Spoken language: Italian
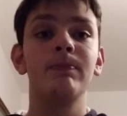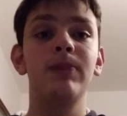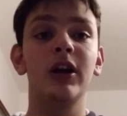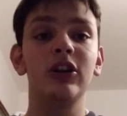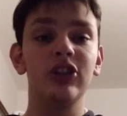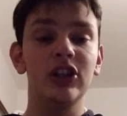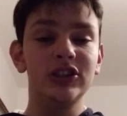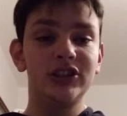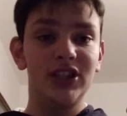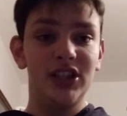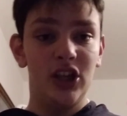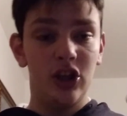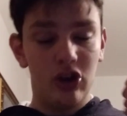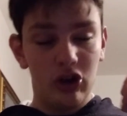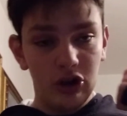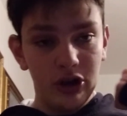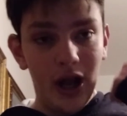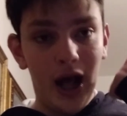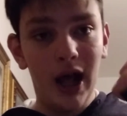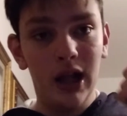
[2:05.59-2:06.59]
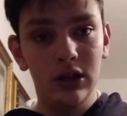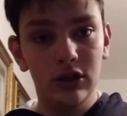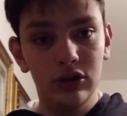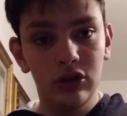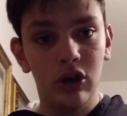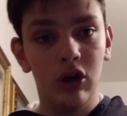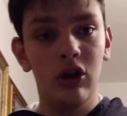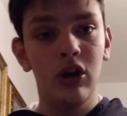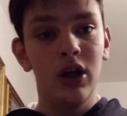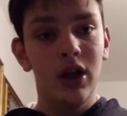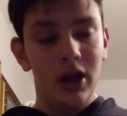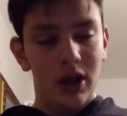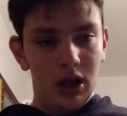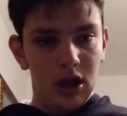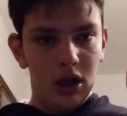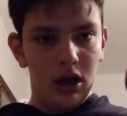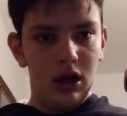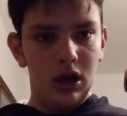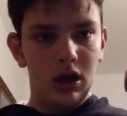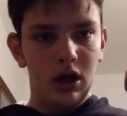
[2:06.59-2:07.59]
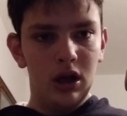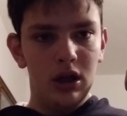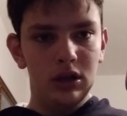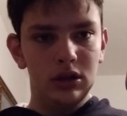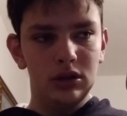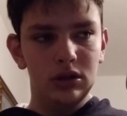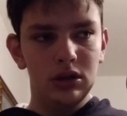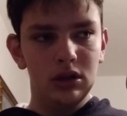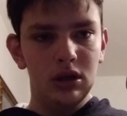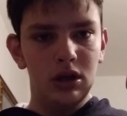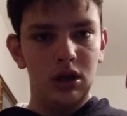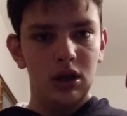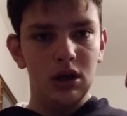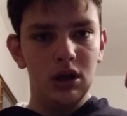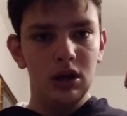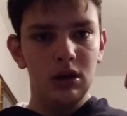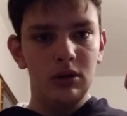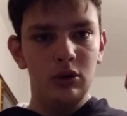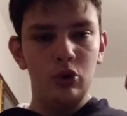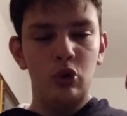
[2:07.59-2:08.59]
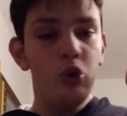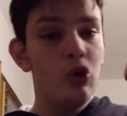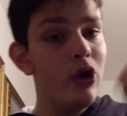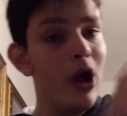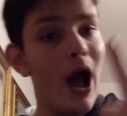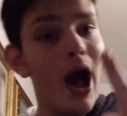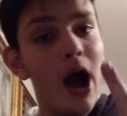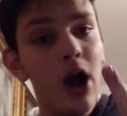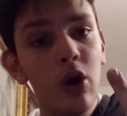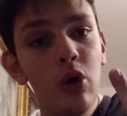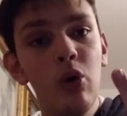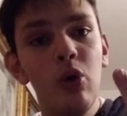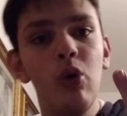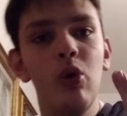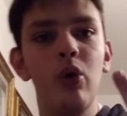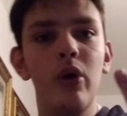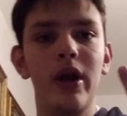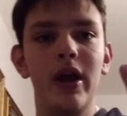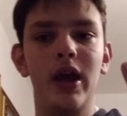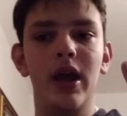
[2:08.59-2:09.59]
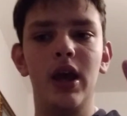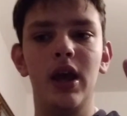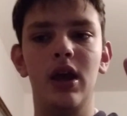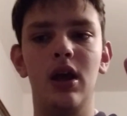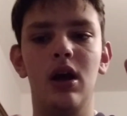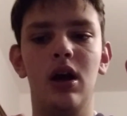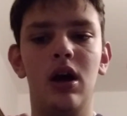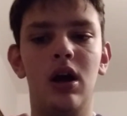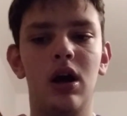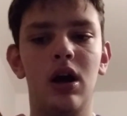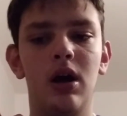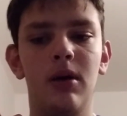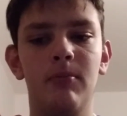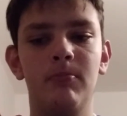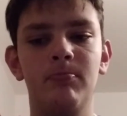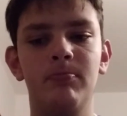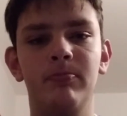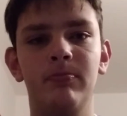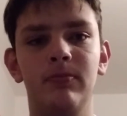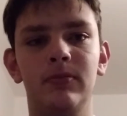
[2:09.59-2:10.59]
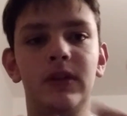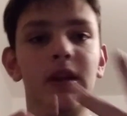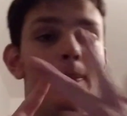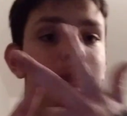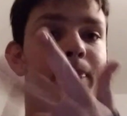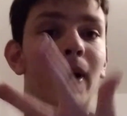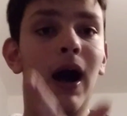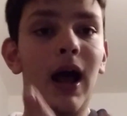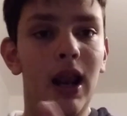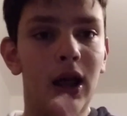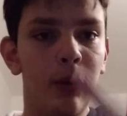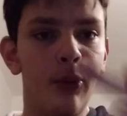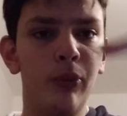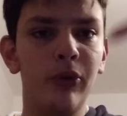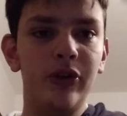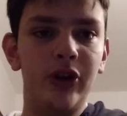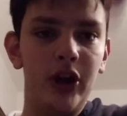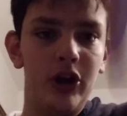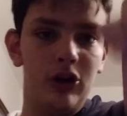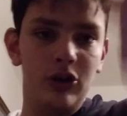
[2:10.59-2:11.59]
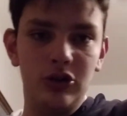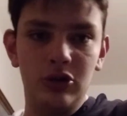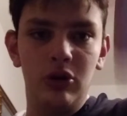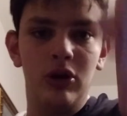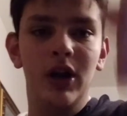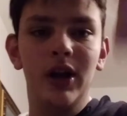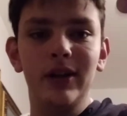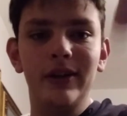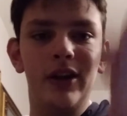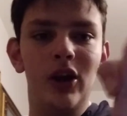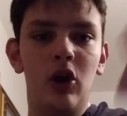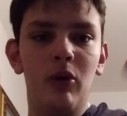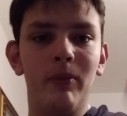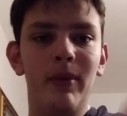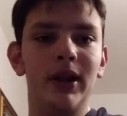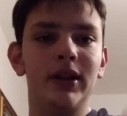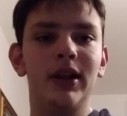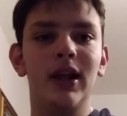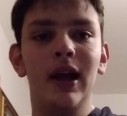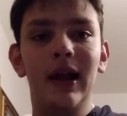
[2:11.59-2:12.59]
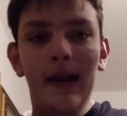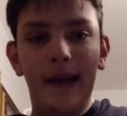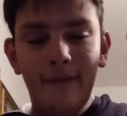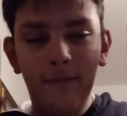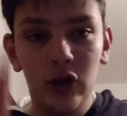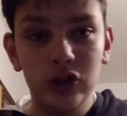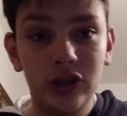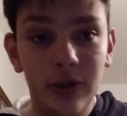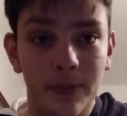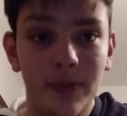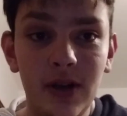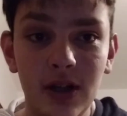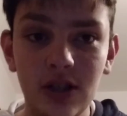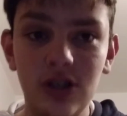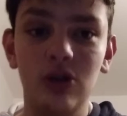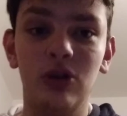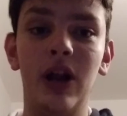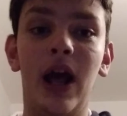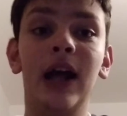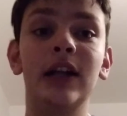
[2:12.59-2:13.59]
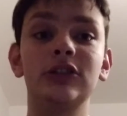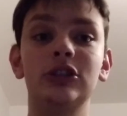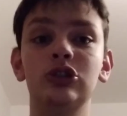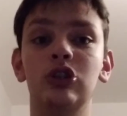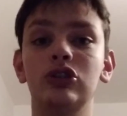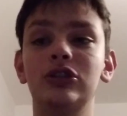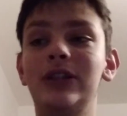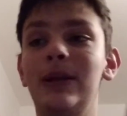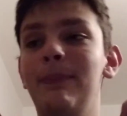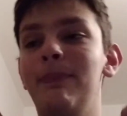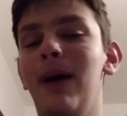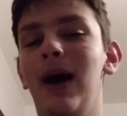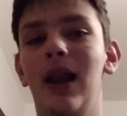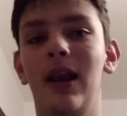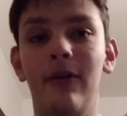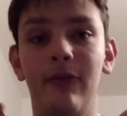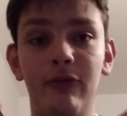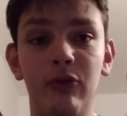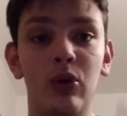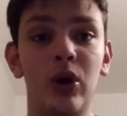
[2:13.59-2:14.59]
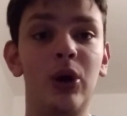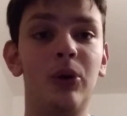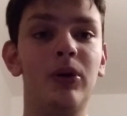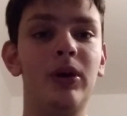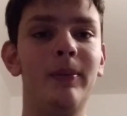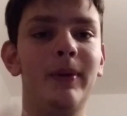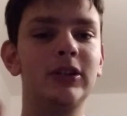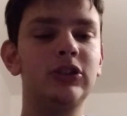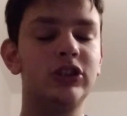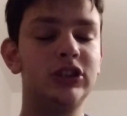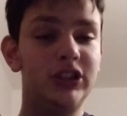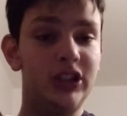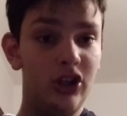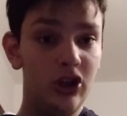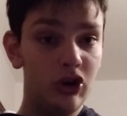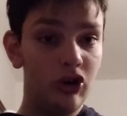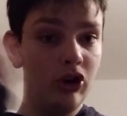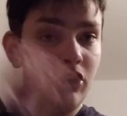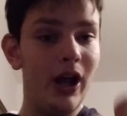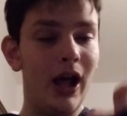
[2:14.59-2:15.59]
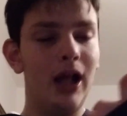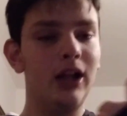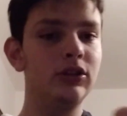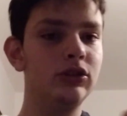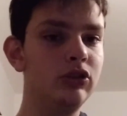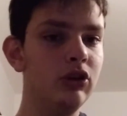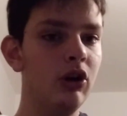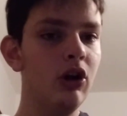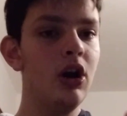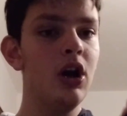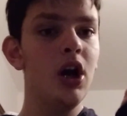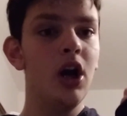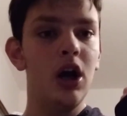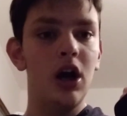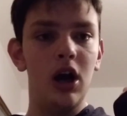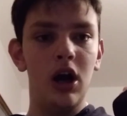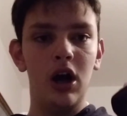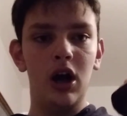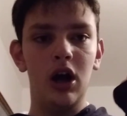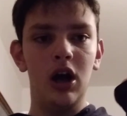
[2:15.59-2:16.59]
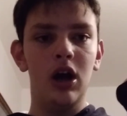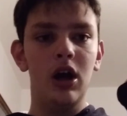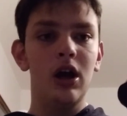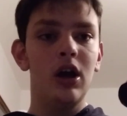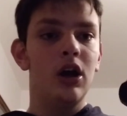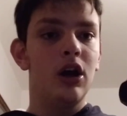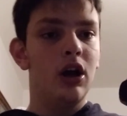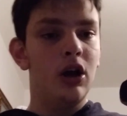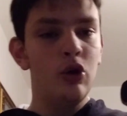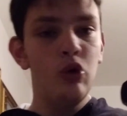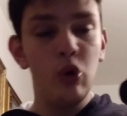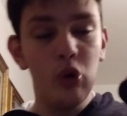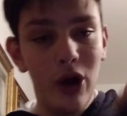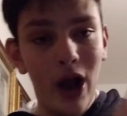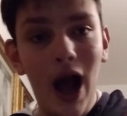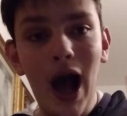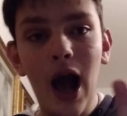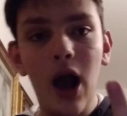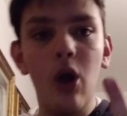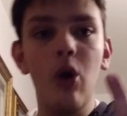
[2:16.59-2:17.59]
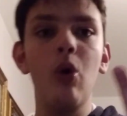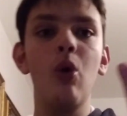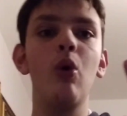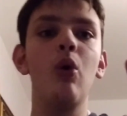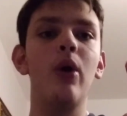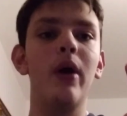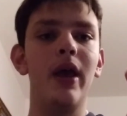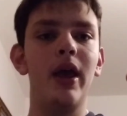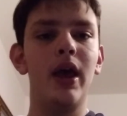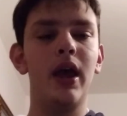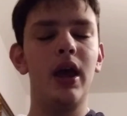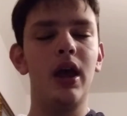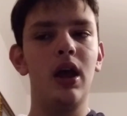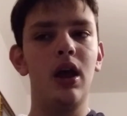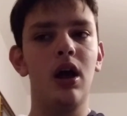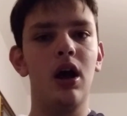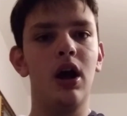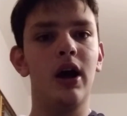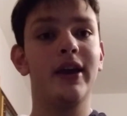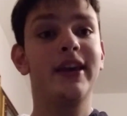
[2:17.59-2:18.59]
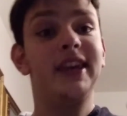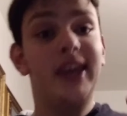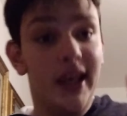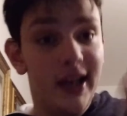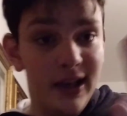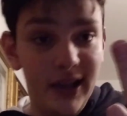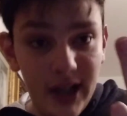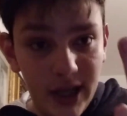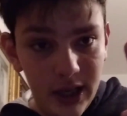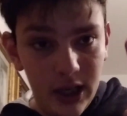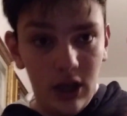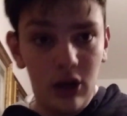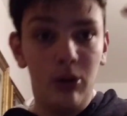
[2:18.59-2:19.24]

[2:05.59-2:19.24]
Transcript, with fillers: Penso che segni Ronaldo, eh, Lukaku e um, Dybala. Come se qua giù nei commenti le vostre predizioni. Anzi, no, Dybala è fuori. Quindi penso che segni Ronaldo, eh, Lukaku e uh, Chiellini.